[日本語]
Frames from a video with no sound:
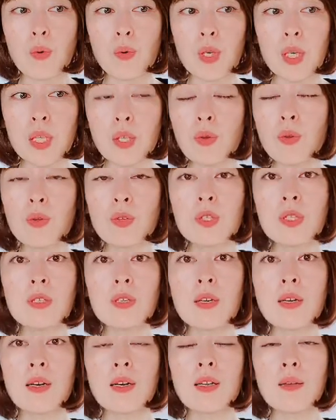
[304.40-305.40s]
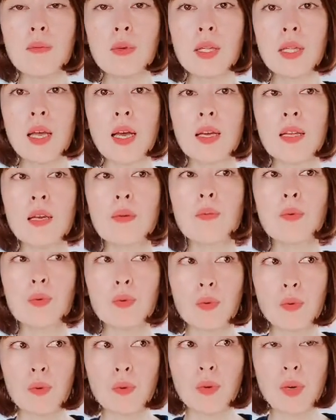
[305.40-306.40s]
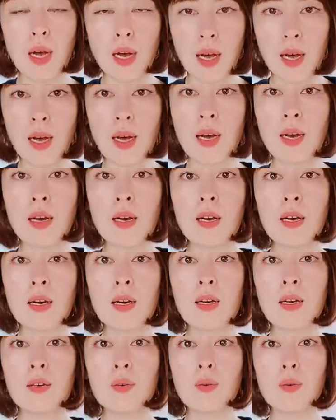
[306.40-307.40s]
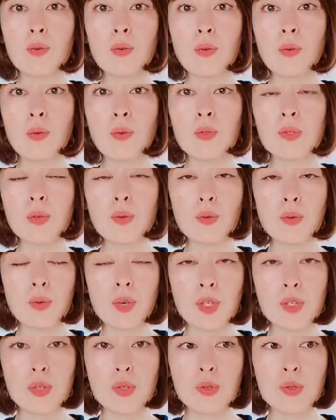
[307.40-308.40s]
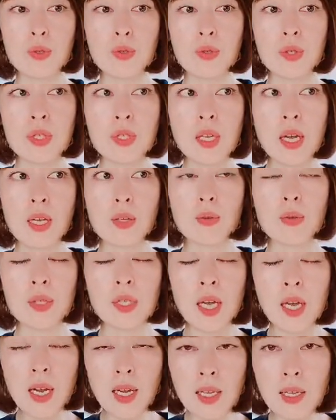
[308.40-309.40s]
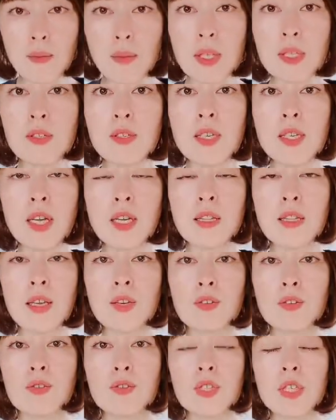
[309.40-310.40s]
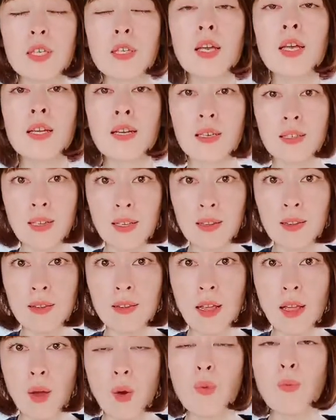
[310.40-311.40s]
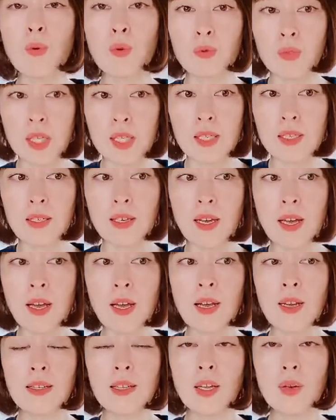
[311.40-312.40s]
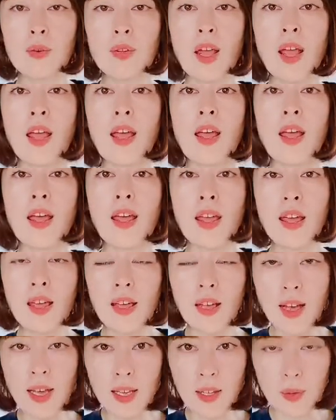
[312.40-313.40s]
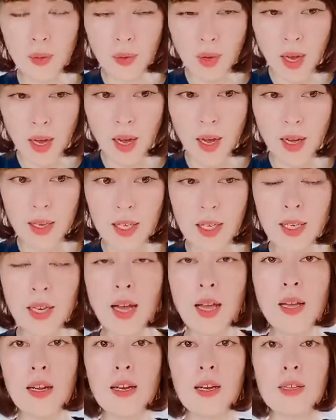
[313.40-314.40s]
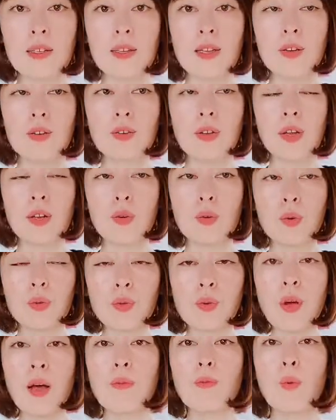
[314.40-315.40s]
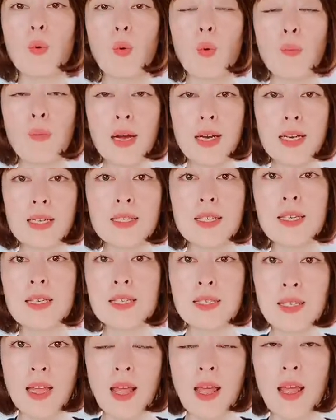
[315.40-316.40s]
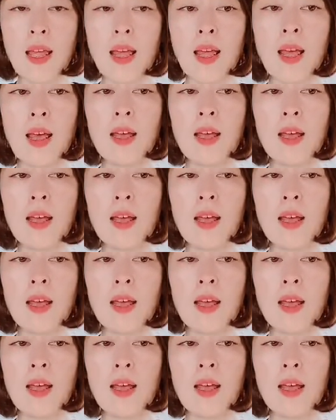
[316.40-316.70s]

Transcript: 人のつながりみたいなものがこの騒動が収束した後さらに密になってくるんじゃないかなって思うんです。なので エーアイ とか機械がやってくれることはもうお任せして、